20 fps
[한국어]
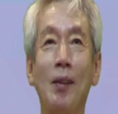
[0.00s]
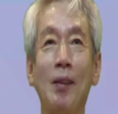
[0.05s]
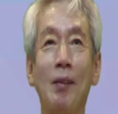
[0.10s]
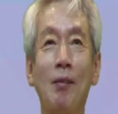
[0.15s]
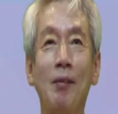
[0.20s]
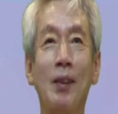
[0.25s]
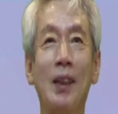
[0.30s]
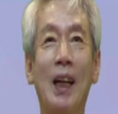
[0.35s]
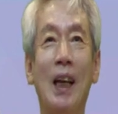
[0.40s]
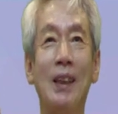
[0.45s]

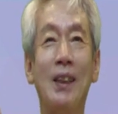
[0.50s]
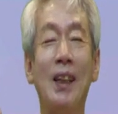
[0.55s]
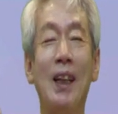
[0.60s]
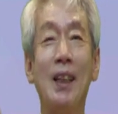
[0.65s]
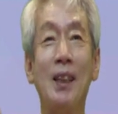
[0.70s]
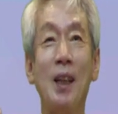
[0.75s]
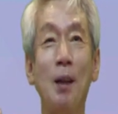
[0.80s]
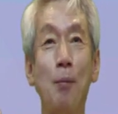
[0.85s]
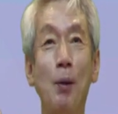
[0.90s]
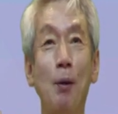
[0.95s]
우리
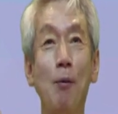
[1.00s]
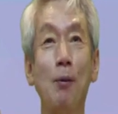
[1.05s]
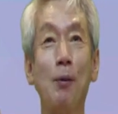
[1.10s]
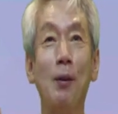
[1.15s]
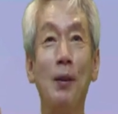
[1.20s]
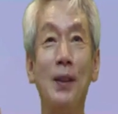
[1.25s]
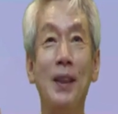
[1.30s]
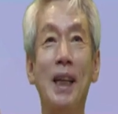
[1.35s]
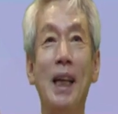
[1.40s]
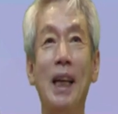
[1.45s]
아들한테 배운
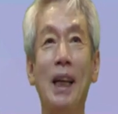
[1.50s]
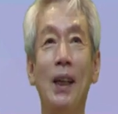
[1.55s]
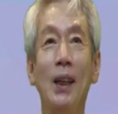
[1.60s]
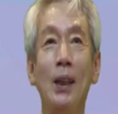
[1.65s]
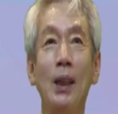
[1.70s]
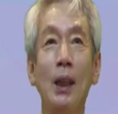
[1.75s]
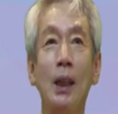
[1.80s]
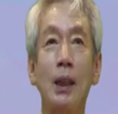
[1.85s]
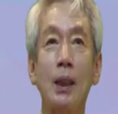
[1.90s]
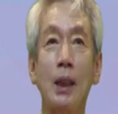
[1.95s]
건데
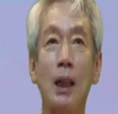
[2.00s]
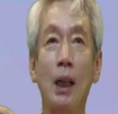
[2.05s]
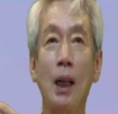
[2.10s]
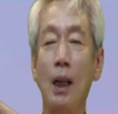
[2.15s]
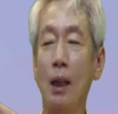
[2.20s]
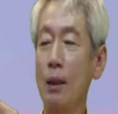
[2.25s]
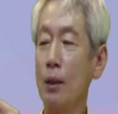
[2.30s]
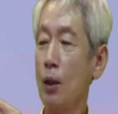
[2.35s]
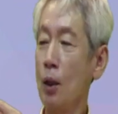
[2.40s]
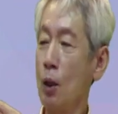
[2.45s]

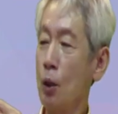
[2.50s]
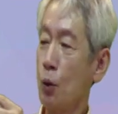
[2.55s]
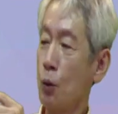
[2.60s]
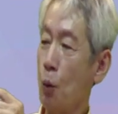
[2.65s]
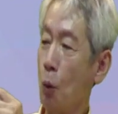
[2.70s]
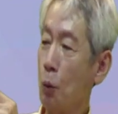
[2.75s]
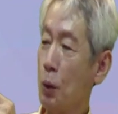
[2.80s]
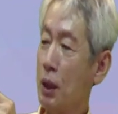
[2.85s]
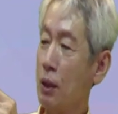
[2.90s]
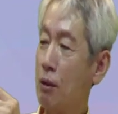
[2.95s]
제가
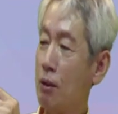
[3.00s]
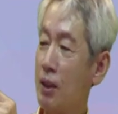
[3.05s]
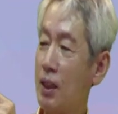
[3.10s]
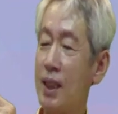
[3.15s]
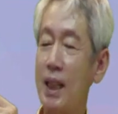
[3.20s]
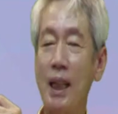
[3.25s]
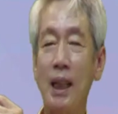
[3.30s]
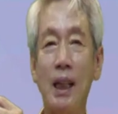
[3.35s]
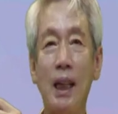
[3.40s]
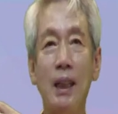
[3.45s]
조깅을
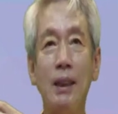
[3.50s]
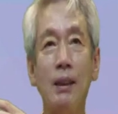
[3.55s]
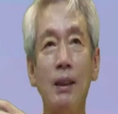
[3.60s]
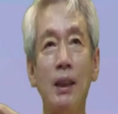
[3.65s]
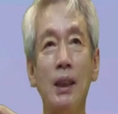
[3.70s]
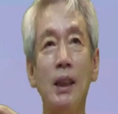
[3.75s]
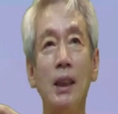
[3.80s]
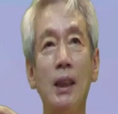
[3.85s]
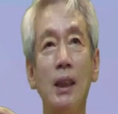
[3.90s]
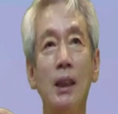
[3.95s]
시작한
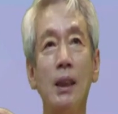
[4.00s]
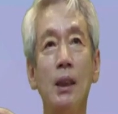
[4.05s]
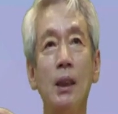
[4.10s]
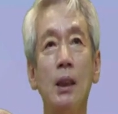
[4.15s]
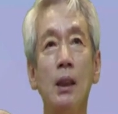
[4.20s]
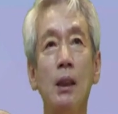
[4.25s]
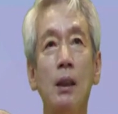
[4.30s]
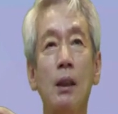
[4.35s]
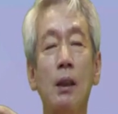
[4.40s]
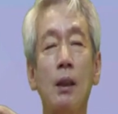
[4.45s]
지
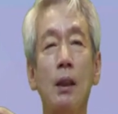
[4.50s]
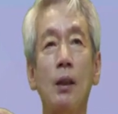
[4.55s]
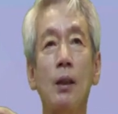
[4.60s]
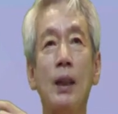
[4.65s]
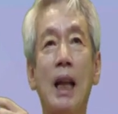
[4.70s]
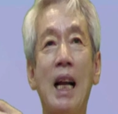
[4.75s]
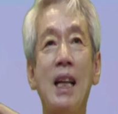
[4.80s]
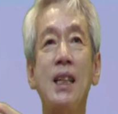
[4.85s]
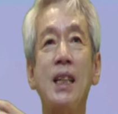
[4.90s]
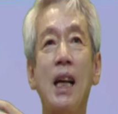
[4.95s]
그
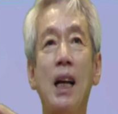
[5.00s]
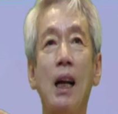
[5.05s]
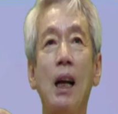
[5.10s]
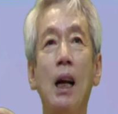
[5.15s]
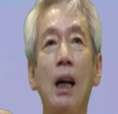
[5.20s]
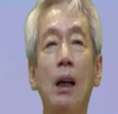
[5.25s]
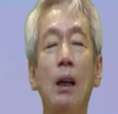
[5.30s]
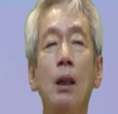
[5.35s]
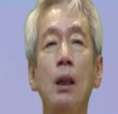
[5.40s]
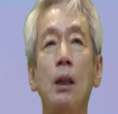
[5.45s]

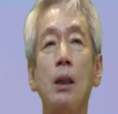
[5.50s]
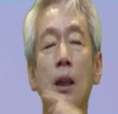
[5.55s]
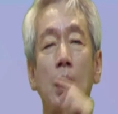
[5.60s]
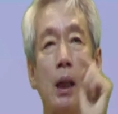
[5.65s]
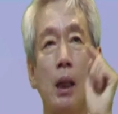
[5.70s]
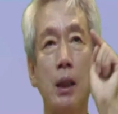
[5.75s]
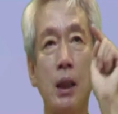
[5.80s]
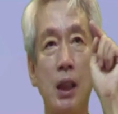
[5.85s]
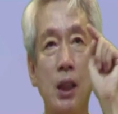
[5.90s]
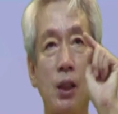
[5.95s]
날짜가
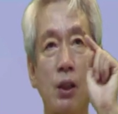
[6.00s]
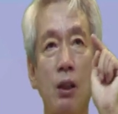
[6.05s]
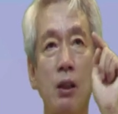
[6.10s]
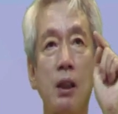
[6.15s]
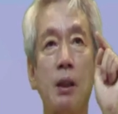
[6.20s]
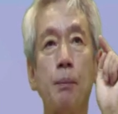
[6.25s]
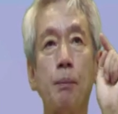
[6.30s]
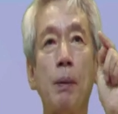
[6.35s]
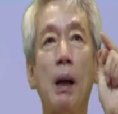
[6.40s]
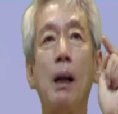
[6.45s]
제가
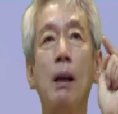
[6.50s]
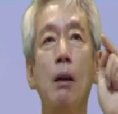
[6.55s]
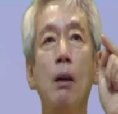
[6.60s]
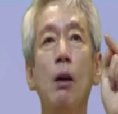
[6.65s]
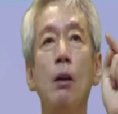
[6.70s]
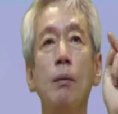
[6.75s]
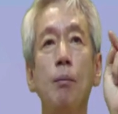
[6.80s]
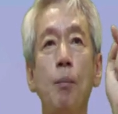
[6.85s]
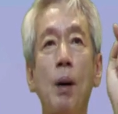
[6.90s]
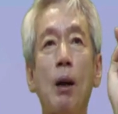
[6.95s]

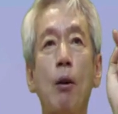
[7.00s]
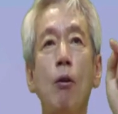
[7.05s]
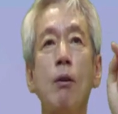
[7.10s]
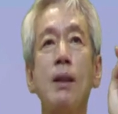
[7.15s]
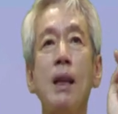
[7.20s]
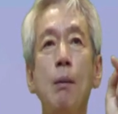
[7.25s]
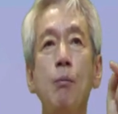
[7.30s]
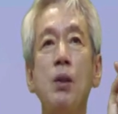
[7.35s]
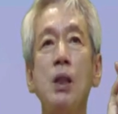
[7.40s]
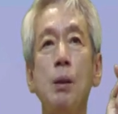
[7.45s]
2018년 8월
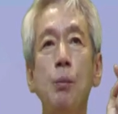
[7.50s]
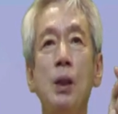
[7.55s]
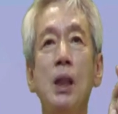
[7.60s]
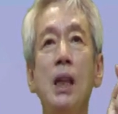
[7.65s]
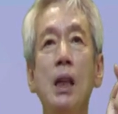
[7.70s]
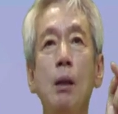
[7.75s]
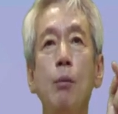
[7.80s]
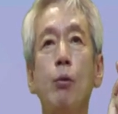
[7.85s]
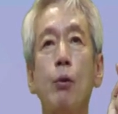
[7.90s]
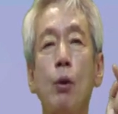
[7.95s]

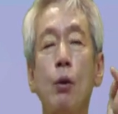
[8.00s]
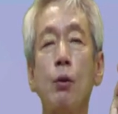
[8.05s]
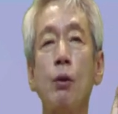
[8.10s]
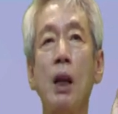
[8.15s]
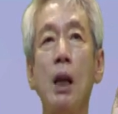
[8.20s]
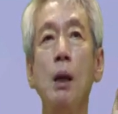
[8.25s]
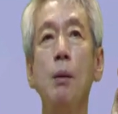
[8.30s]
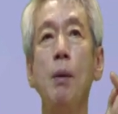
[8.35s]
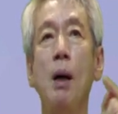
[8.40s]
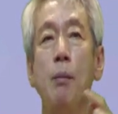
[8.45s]
31일부로
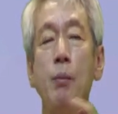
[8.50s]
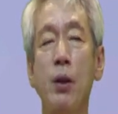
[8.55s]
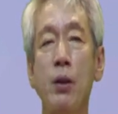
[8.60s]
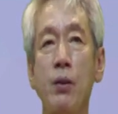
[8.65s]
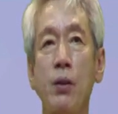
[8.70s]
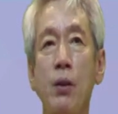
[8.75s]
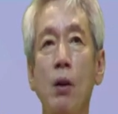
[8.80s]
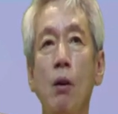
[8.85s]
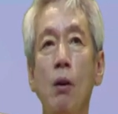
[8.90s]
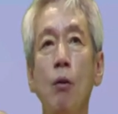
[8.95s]

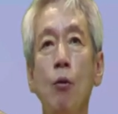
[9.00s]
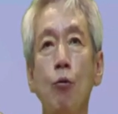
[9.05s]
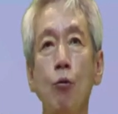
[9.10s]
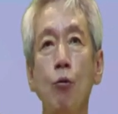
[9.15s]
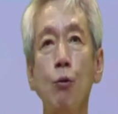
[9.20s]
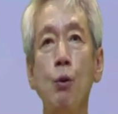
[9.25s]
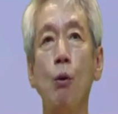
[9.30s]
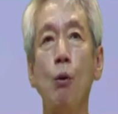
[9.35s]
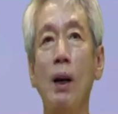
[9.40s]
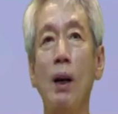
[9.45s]
퇴임하면서
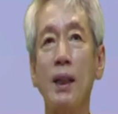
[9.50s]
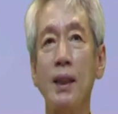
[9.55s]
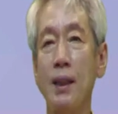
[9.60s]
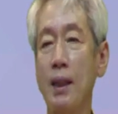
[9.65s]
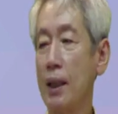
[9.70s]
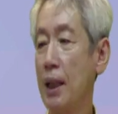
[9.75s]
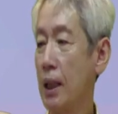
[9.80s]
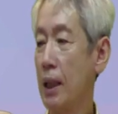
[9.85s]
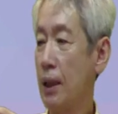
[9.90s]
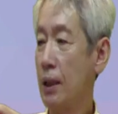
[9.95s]
운동하기
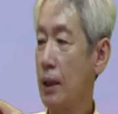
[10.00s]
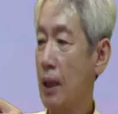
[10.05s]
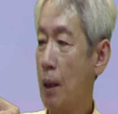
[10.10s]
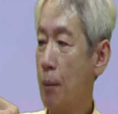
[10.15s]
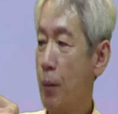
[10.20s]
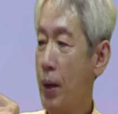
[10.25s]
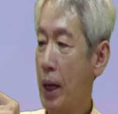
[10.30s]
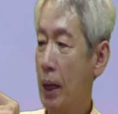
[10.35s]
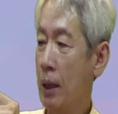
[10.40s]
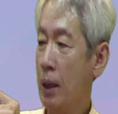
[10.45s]
시작했기
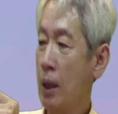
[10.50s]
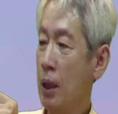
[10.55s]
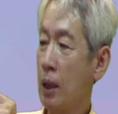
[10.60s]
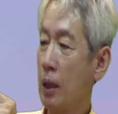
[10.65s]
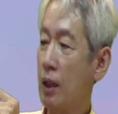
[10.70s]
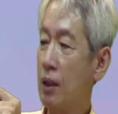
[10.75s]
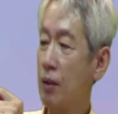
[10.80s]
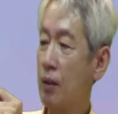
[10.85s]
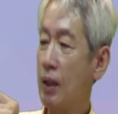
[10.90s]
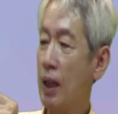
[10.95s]
때문에
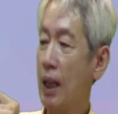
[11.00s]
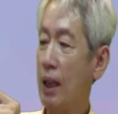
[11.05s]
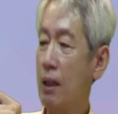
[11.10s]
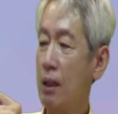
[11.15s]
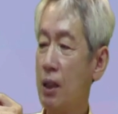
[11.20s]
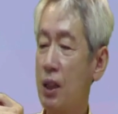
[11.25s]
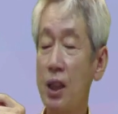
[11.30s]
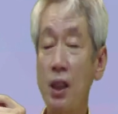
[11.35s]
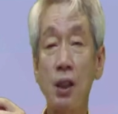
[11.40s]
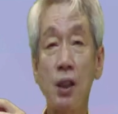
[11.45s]
그때를
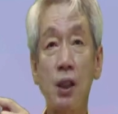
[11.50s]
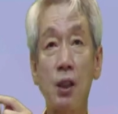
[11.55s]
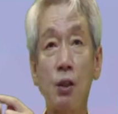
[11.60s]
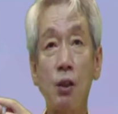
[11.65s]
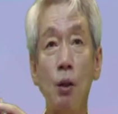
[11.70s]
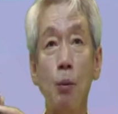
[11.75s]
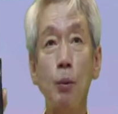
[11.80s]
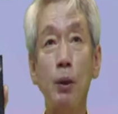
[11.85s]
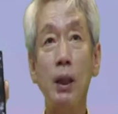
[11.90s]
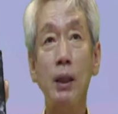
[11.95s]

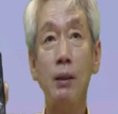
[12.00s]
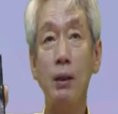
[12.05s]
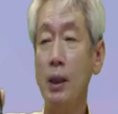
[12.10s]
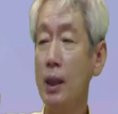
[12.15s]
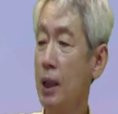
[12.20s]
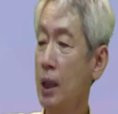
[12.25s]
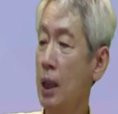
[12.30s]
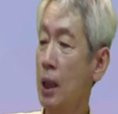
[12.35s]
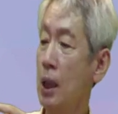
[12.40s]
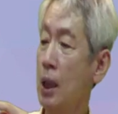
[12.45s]
시점을
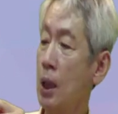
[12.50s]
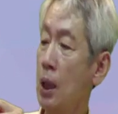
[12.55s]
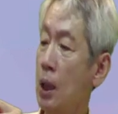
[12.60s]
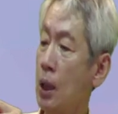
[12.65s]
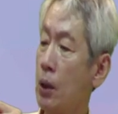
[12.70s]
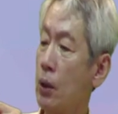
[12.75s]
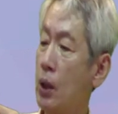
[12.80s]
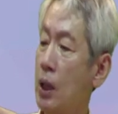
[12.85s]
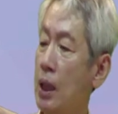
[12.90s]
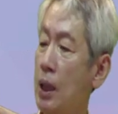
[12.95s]
했더니
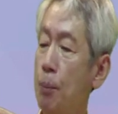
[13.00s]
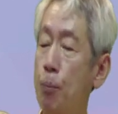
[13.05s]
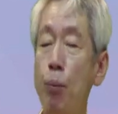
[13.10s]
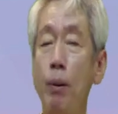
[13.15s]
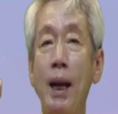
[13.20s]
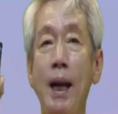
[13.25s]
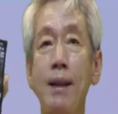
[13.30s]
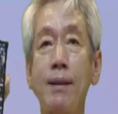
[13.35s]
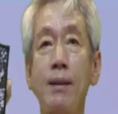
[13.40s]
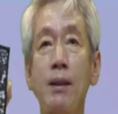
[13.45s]
D
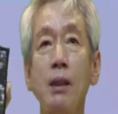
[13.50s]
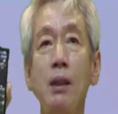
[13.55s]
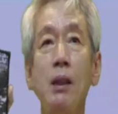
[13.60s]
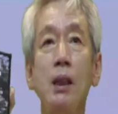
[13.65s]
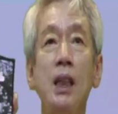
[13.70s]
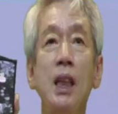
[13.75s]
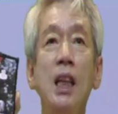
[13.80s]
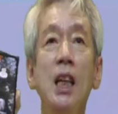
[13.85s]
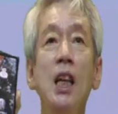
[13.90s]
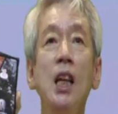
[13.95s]
플러스
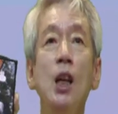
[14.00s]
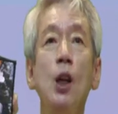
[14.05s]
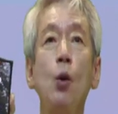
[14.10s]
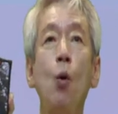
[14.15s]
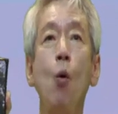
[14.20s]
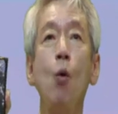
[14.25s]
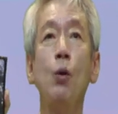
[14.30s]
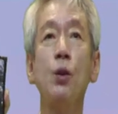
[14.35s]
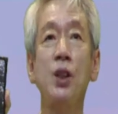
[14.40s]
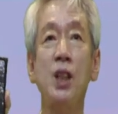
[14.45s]

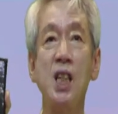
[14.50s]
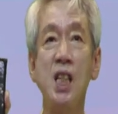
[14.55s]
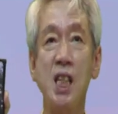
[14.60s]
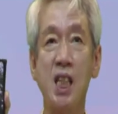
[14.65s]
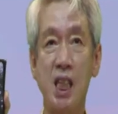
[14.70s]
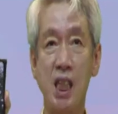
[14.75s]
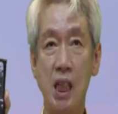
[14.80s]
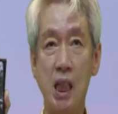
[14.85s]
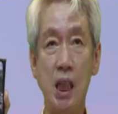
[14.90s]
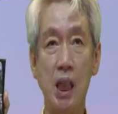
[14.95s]

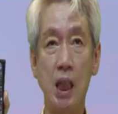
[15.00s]
1077